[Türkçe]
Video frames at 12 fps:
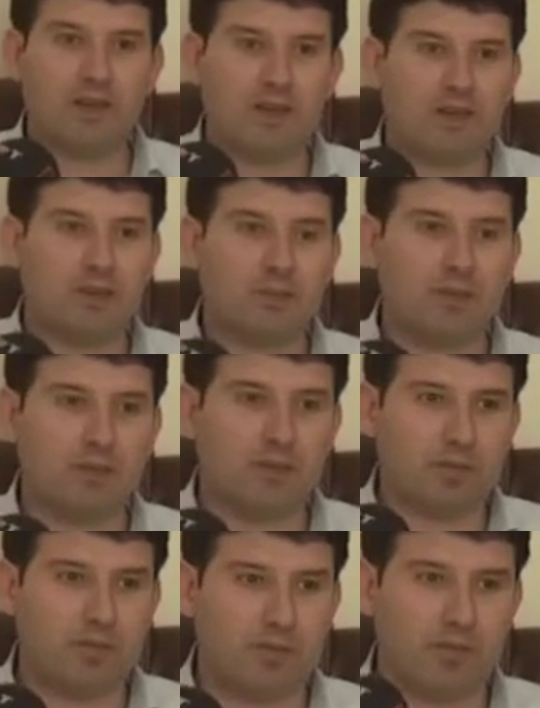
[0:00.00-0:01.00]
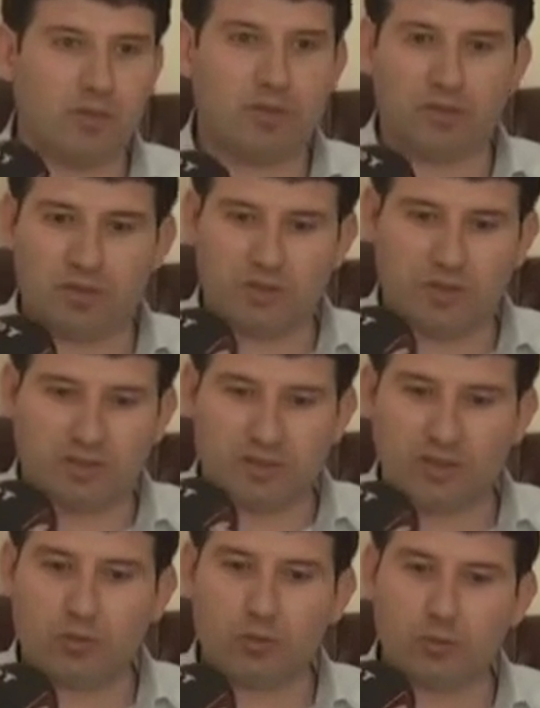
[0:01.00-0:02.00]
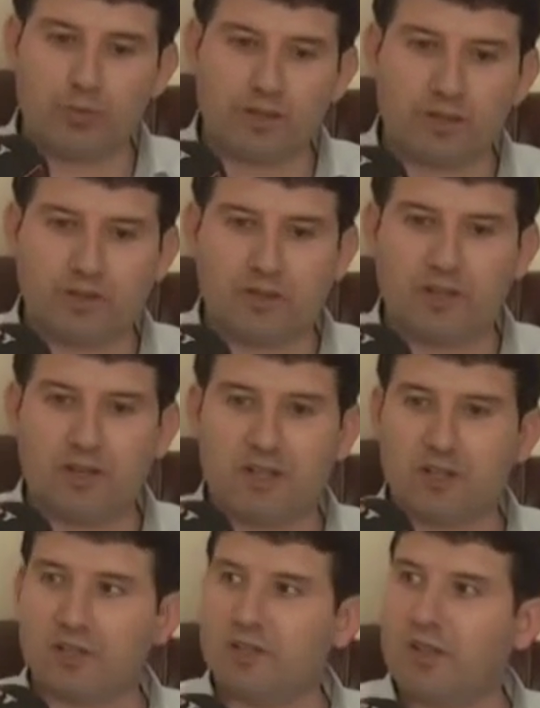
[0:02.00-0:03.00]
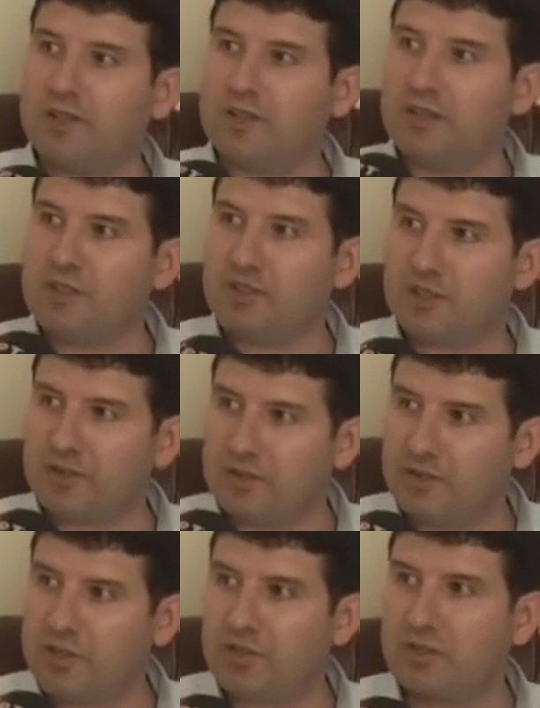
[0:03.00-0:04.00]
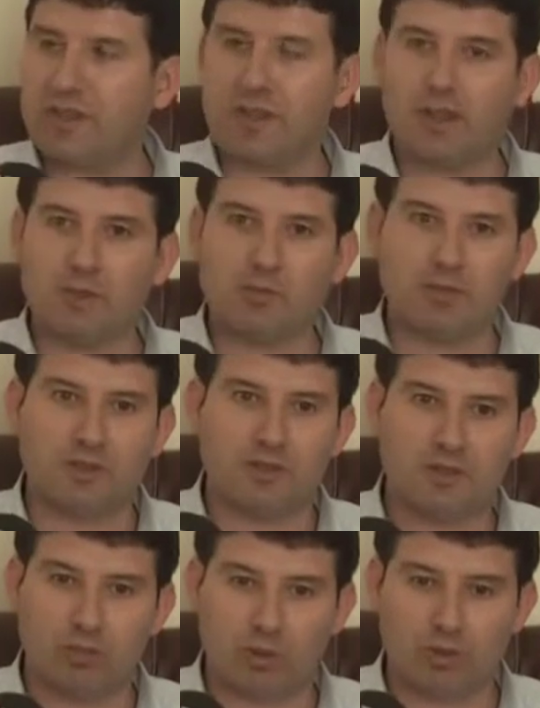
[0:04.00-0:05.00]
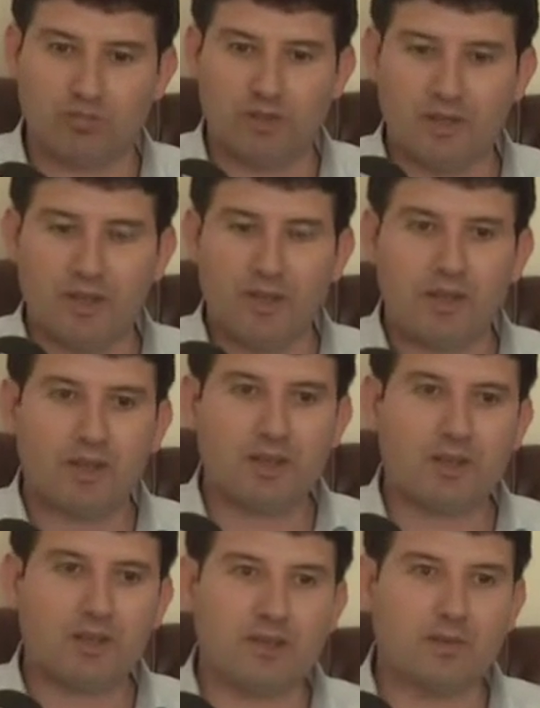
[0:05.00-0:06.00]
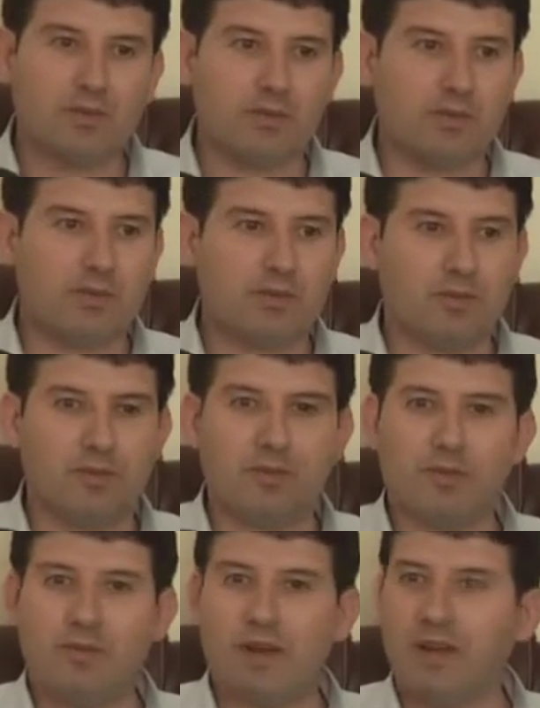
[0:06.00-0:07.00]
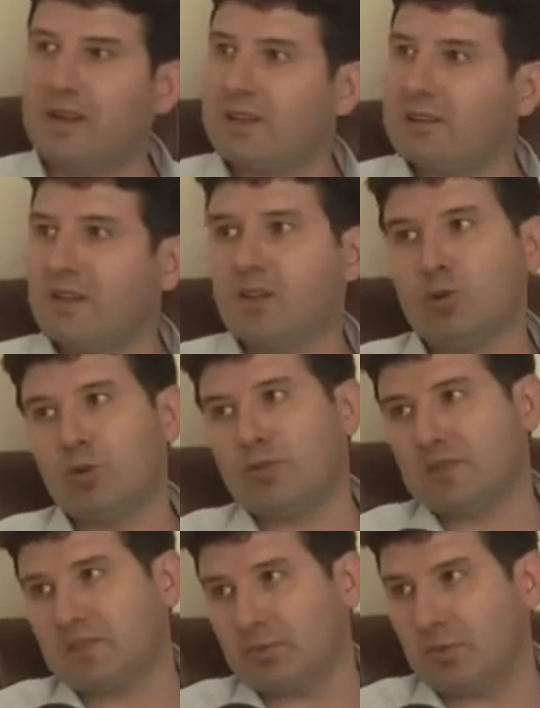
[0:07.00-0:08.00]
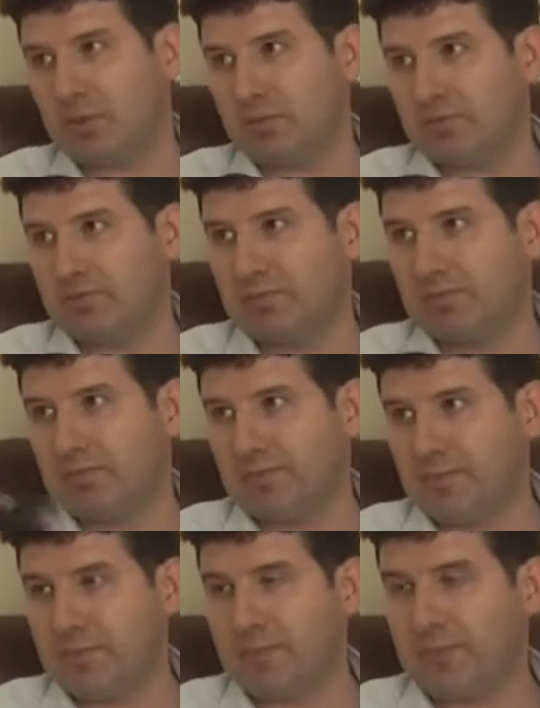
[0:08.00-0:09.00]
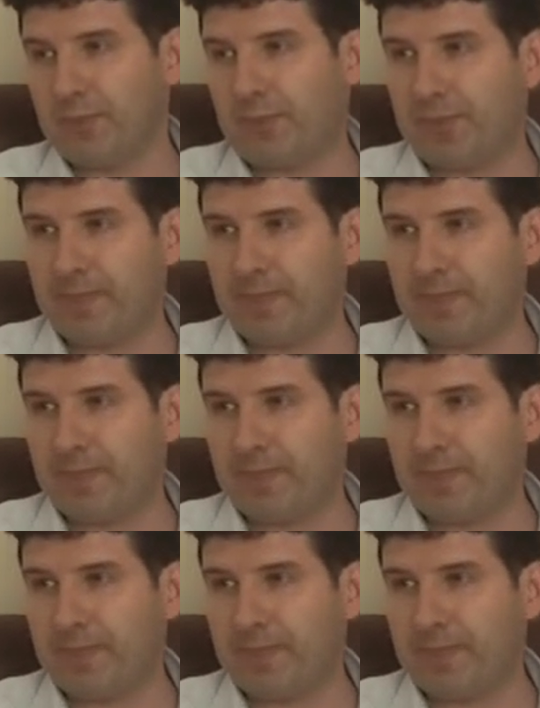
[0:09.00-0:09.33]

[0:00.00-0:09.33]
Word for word: e, e, katılan grupların karşılıklı anlayış içinde yer almalarını diliyorum. E, de herkes aynı olmasın diliyorum. Evet. Peki